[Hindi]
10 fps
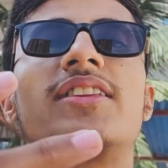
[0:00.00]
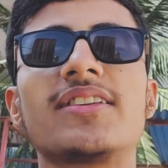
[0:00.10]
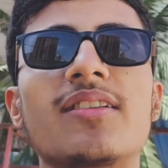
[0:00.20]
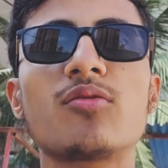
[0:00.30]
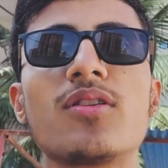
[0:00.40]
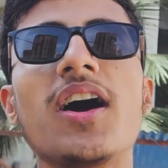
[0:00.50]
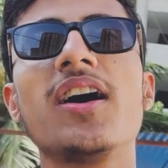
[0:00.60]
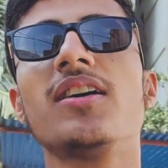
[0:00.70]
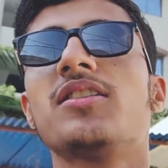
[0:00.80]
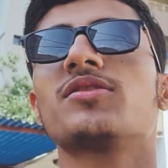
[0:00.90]
दे सकूंगा
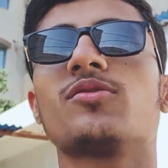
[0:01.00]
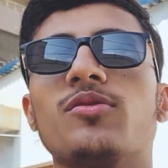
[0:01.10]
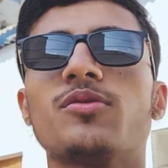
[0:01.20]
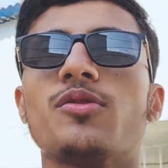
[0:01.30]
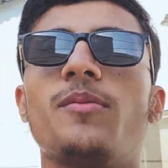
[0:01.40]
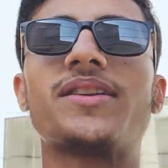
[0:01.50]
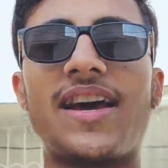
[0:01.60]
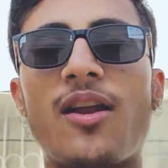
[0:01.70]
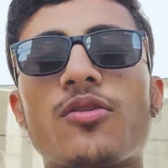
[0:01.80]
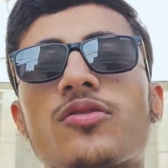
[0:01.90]
तो मैं
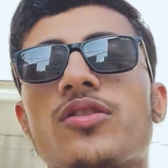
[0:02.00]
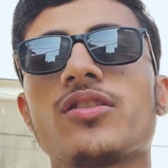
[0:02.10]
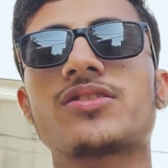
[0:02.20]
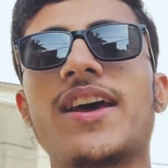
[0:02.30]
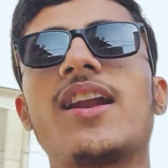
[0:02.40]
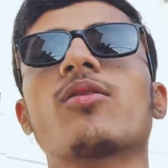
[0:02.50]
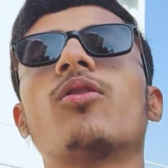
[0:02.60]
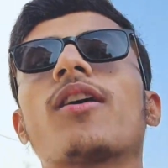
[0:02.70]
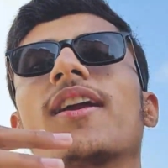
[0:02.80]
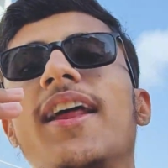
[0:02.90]
चाह रहा हूँ इसको चैनल
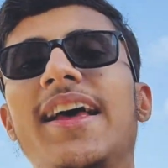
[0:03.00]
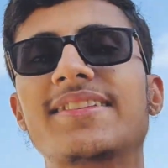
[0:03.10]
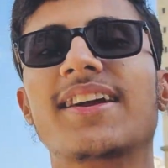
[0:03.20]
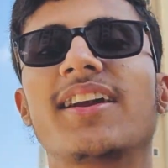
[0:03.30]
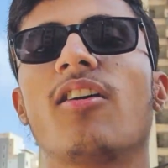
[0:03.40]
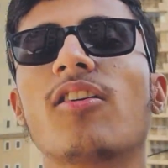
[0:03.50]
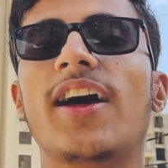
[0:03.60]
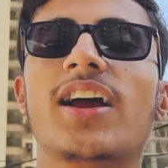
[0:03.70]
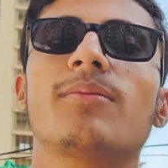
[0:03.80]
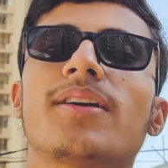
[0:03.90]
को और इन्हेंस करना और
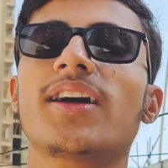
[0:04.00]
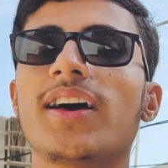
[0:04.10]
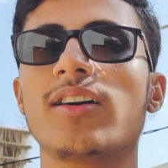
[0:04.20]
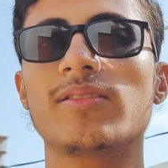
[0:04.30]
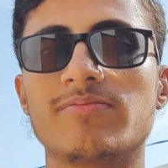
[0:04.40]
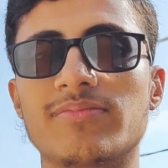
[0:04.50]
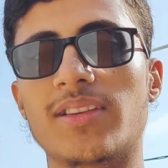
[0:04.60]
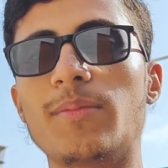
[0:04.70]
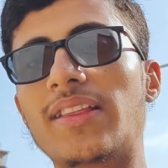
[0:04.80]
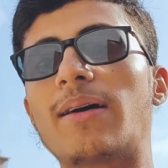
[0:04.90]
आगे बढ़ना
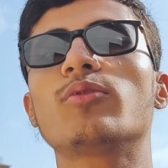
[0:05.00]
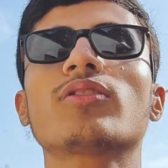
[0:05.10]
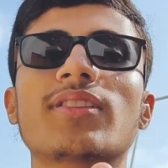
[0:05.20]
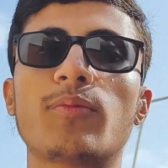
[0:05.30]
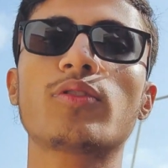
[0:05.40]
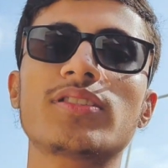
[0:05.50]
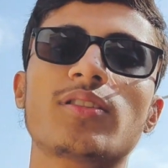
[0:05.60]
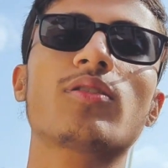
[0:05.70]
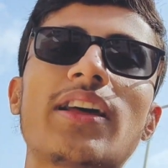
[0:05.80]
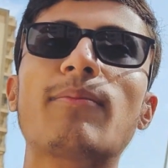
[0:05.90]
बस आप लोगों की सपोर्ट की
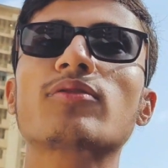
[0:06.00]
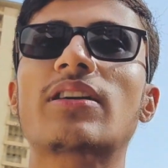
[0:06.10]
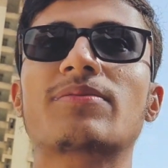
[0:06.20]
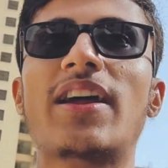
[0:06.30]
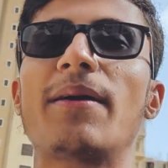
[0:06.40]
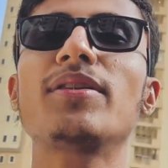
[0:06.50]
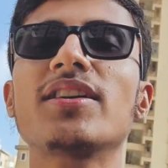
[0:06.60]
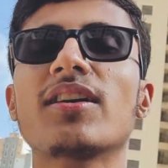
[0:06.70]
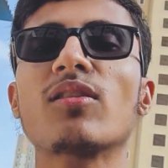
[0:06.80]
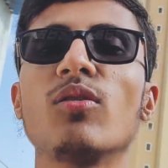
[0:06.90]
जरूरत है आप लोग सब्सक्राइब ही
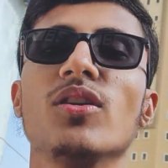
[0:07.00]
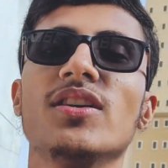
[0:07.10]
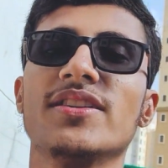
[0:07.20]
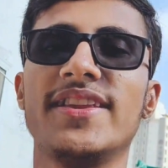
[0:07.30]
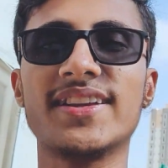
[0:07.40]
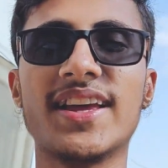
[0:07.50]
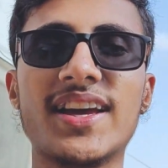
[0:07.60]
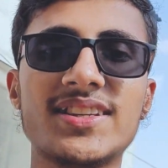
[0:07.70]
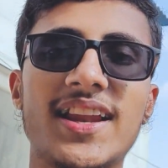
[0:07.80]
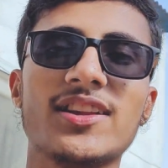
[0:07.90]
नहीं कर रहे हो देख
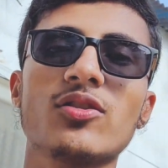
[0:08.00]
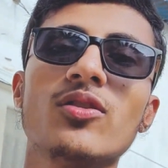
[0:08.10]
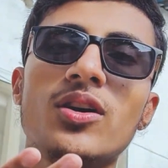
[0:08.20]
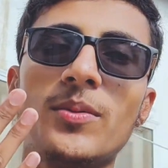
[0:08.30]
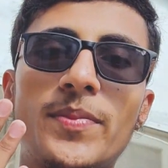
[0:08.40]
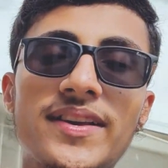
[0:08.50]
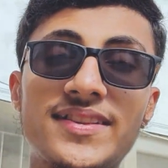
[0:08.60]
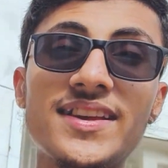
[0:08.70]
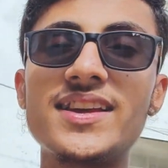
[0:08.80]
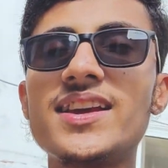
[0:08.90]
देख के चला दो
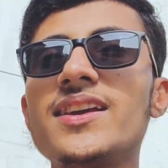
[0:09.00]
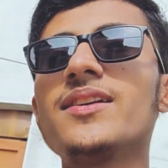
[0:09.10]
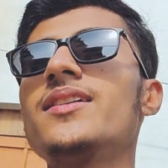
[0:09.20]
पीसी की